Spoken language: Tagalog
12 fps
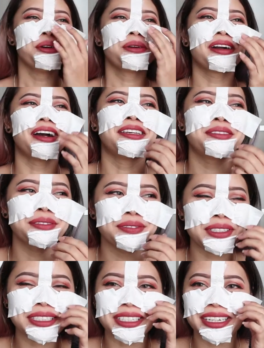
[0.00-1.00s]
Guys,
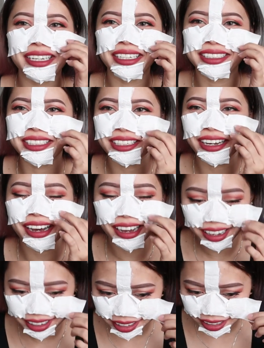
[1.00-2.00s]
ito sakit siya!
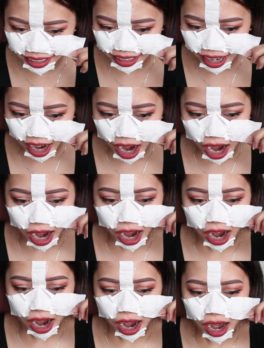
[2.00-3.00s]

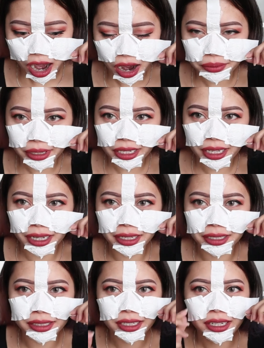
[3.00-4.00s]
Oh my
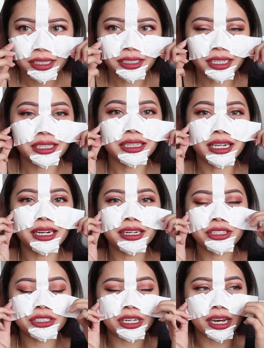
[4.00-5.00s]
God! Sakit talaga
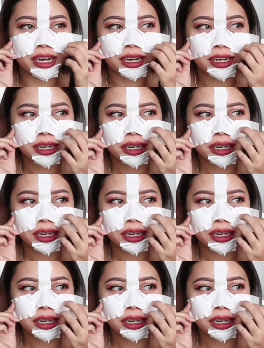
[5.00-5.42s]
siya!